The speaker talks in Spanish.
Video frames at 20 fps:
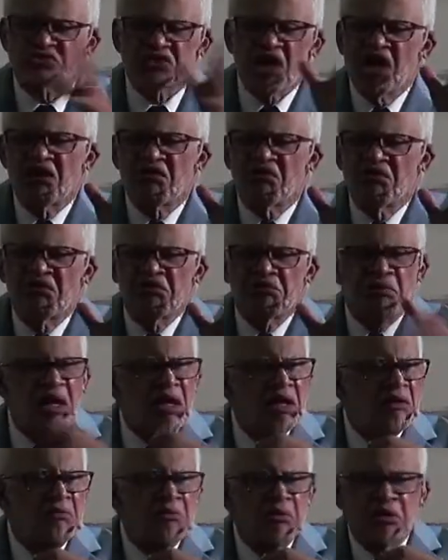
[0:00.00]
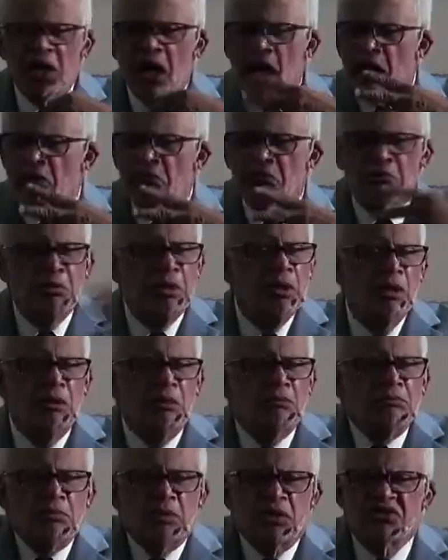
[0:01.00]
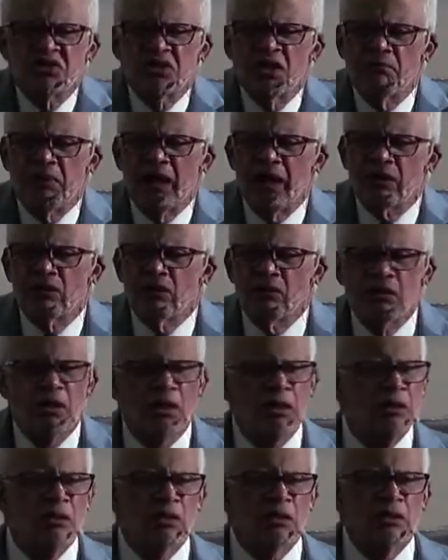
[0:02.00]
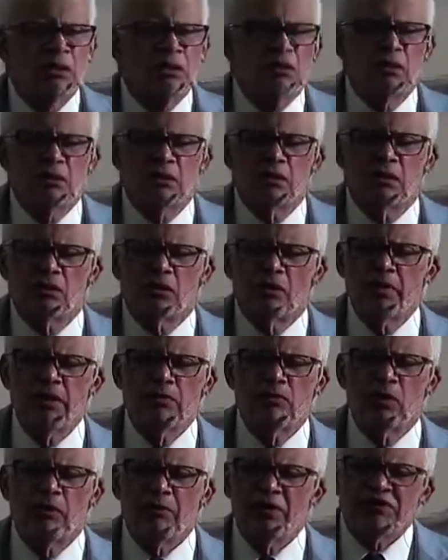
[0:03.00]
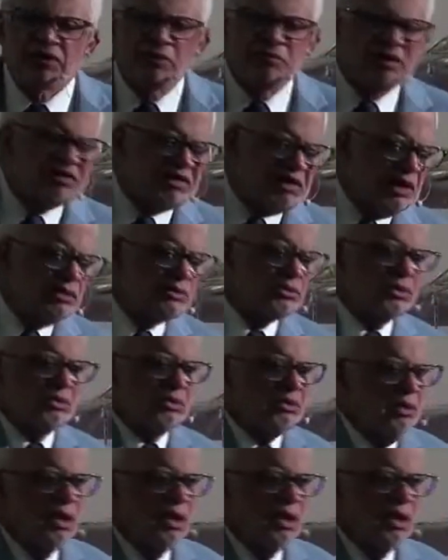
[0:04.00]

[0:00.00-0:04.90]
salgo y vengo y hago y sin embargo, lo mismo, a veces me siento